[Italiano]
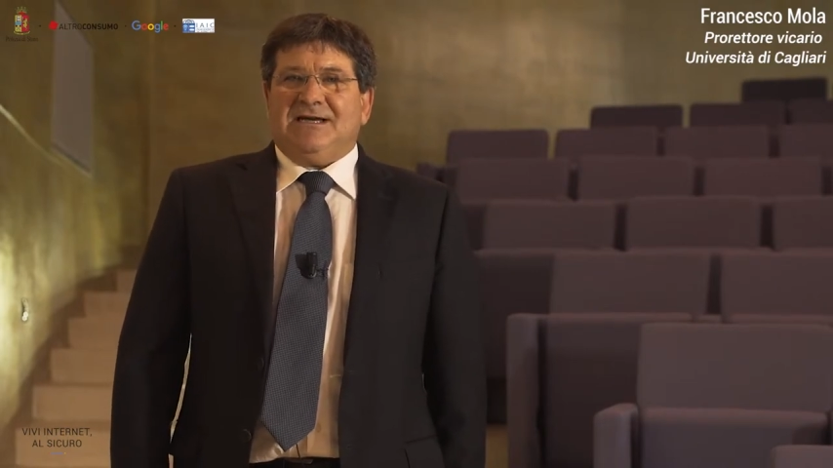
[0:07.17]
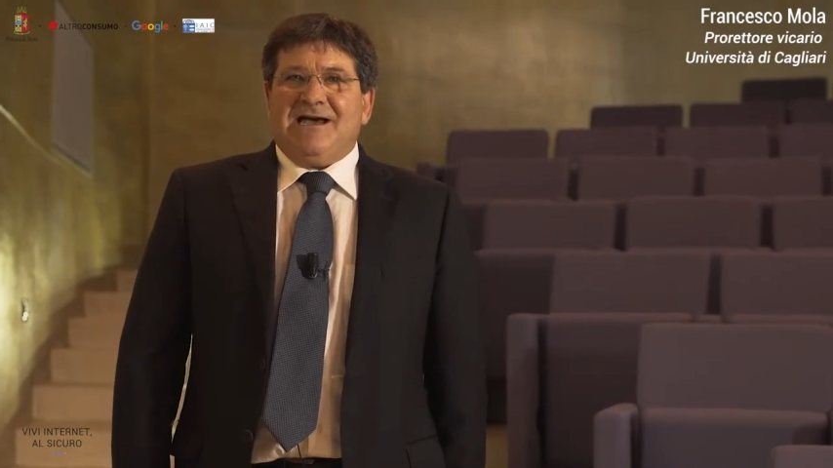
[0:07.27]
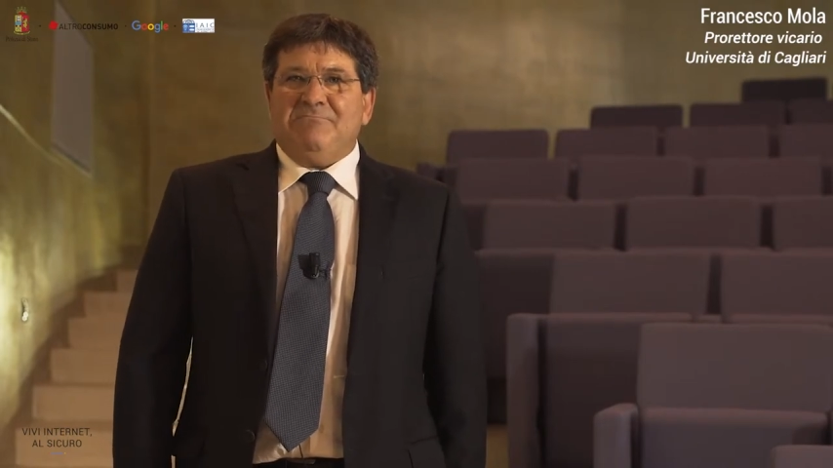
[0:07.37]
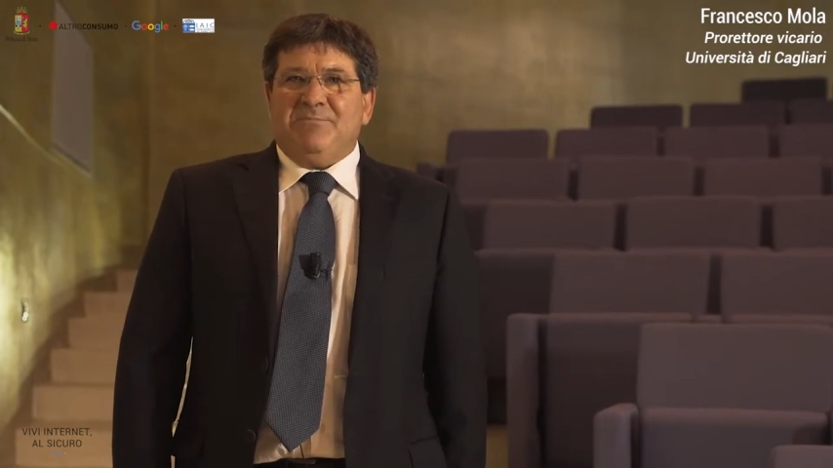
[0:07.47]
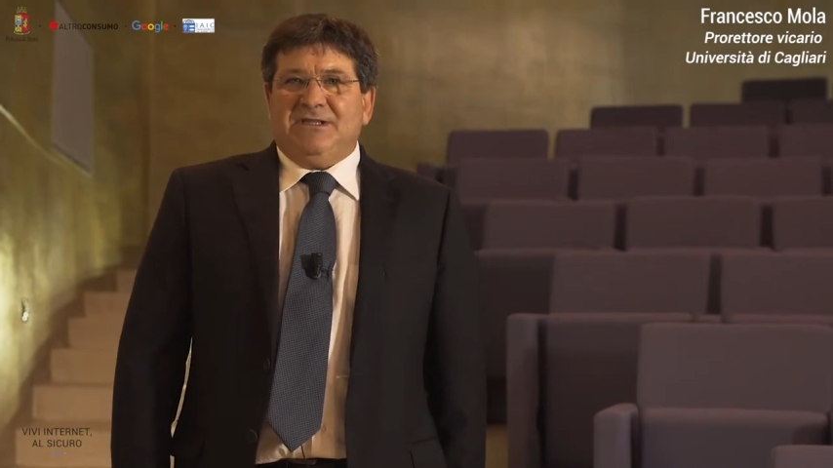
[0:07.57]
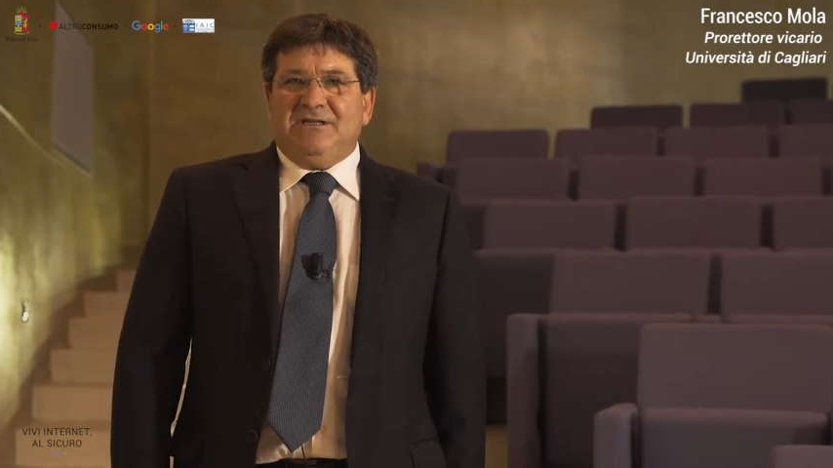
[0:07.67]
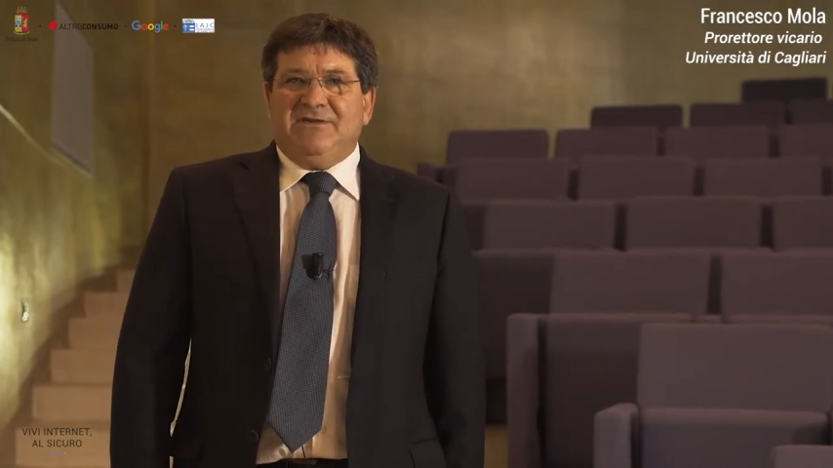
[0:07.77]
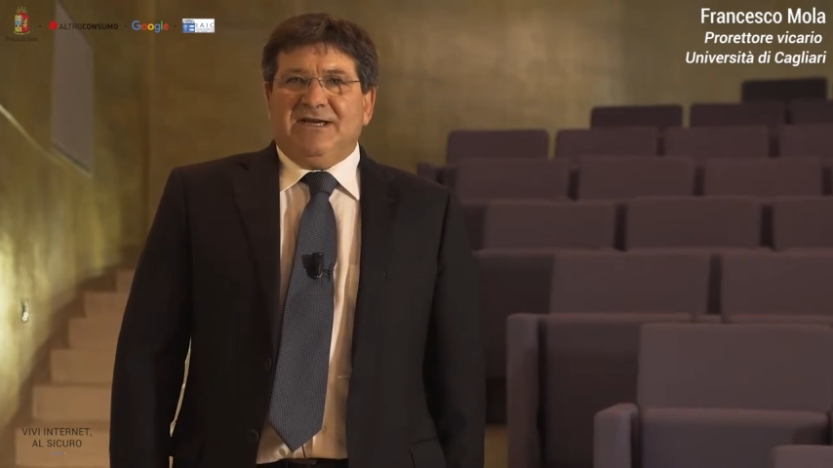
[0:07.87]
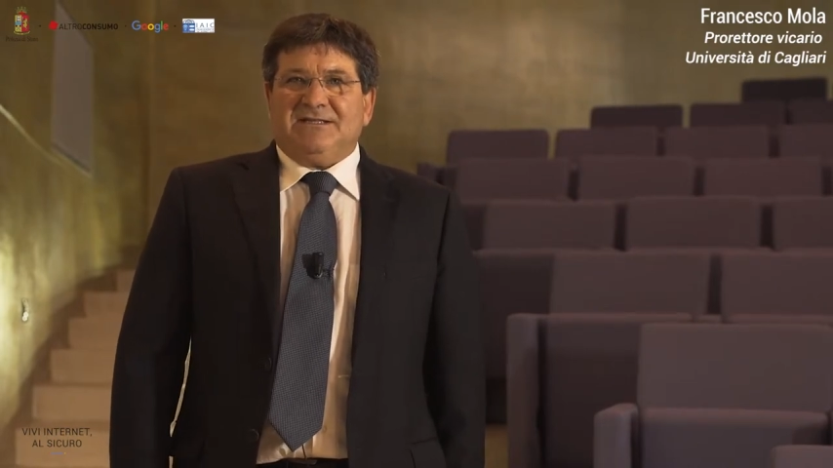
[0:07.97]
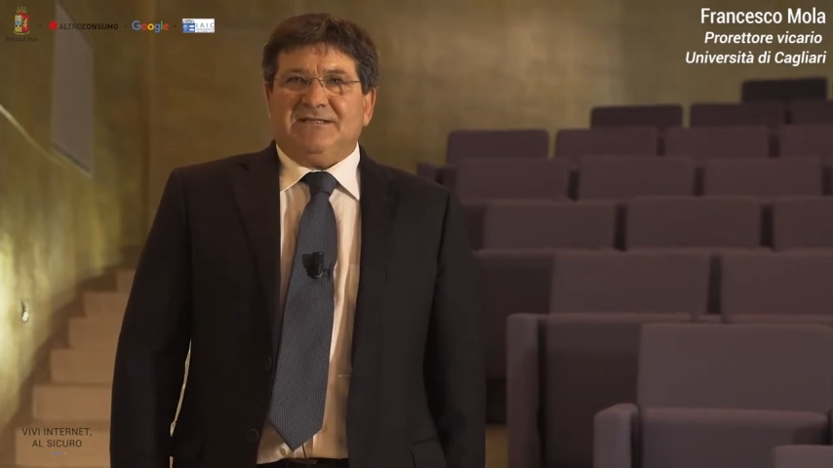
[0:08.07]
campi
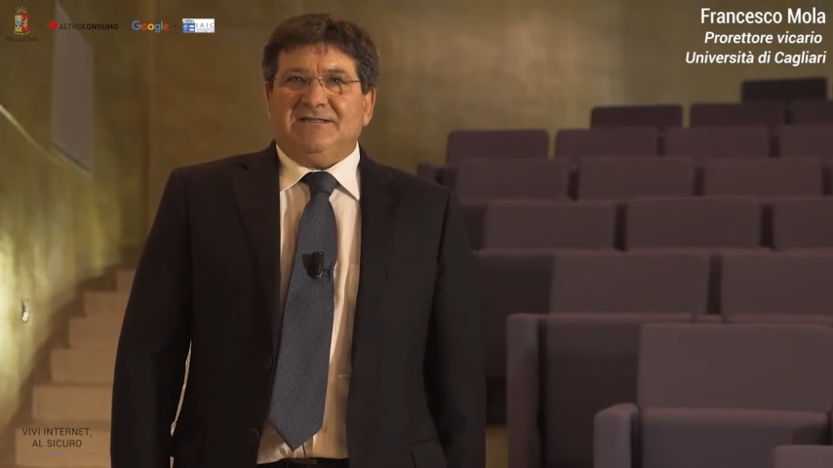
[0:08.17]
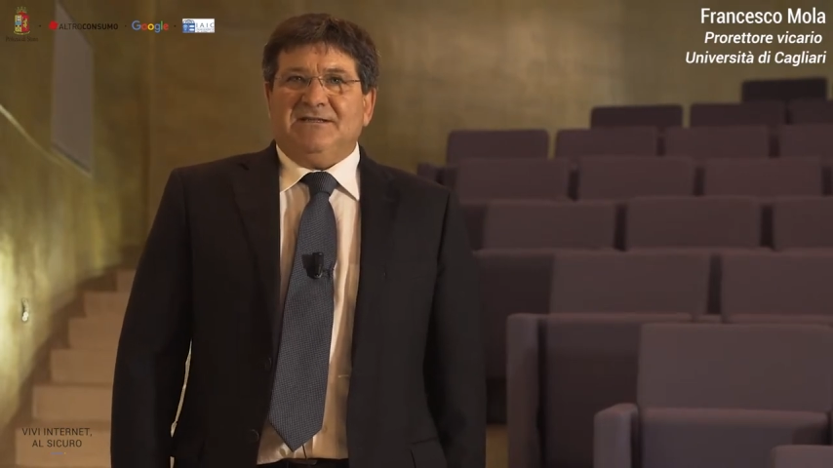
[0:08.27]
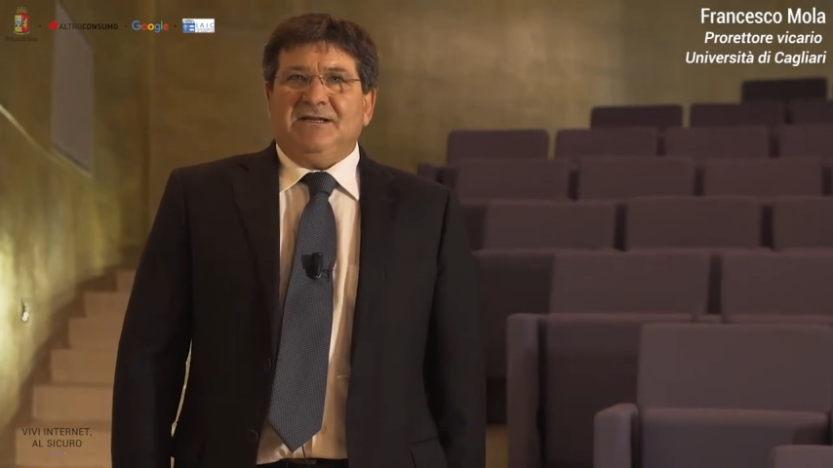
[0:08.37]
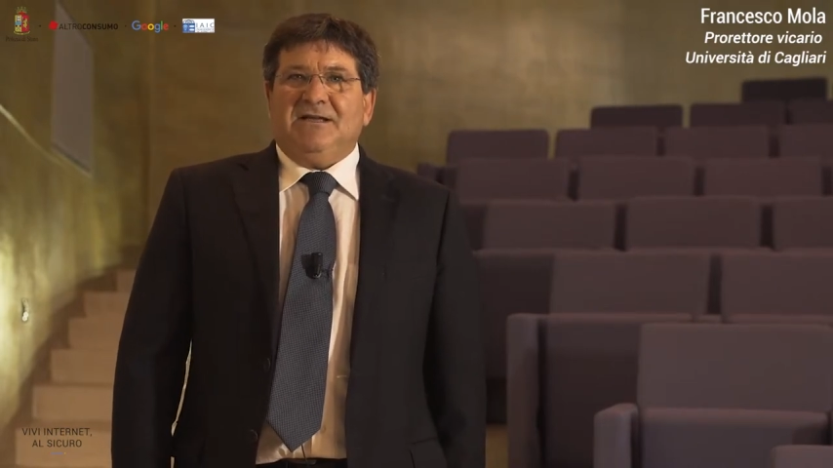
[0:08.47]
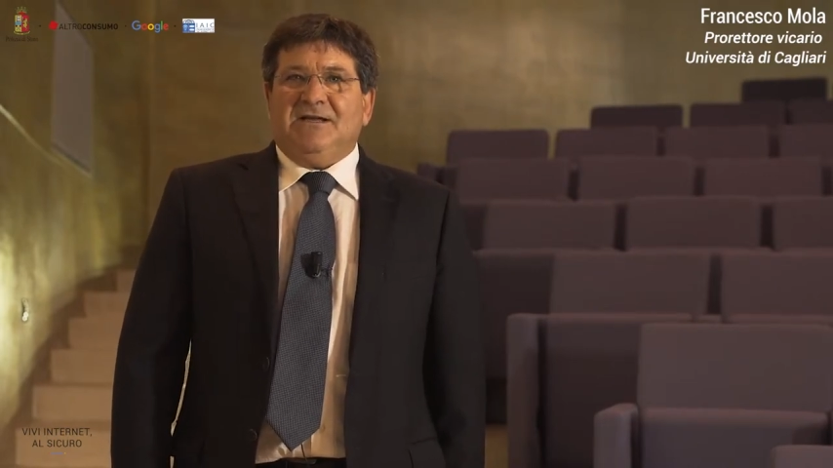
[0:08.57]
diversi